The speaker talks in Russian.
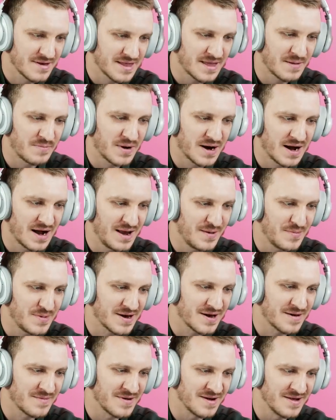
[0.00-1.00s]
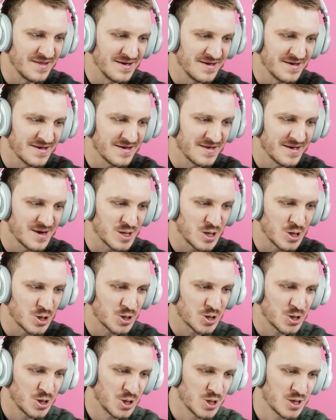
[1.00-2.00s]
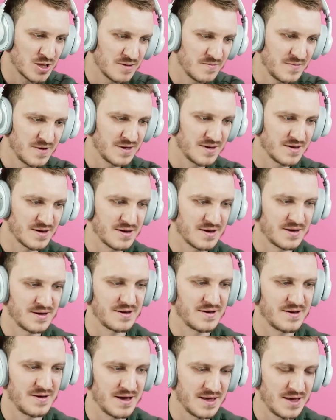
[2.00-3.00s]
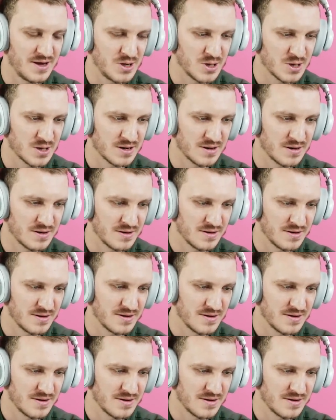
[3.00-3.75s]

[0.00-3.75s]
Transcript: Это апокалиптика, блин, это должна еще женщина петь такая, готическая.